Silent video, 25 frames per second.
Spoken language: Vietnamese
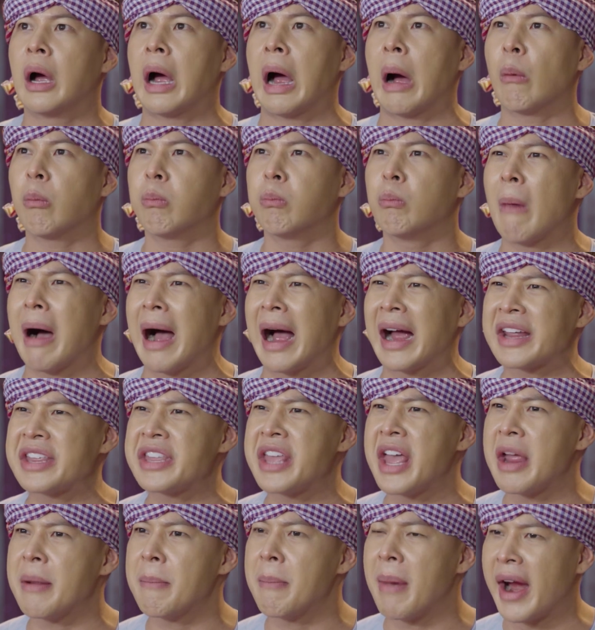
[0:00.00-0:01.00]
học bài
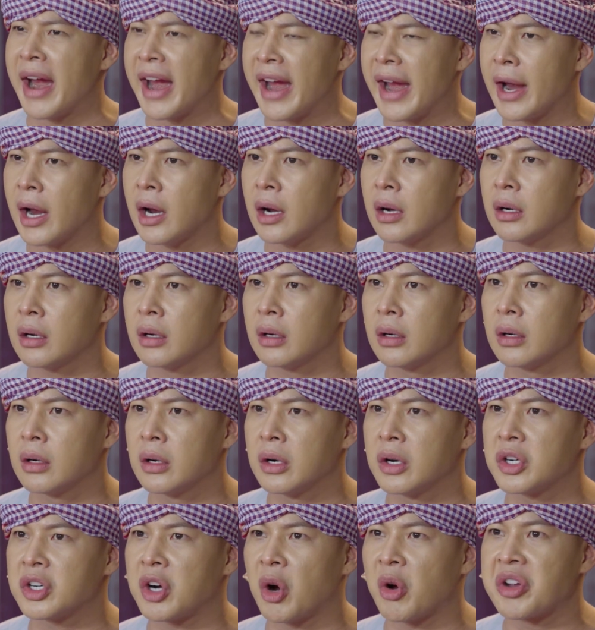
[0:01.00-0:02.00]
về mẹ
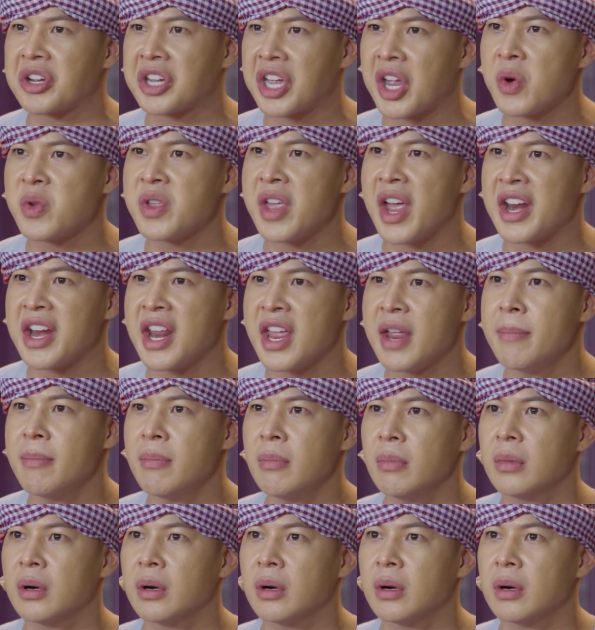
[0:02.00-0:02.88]
rồi kêu về điếm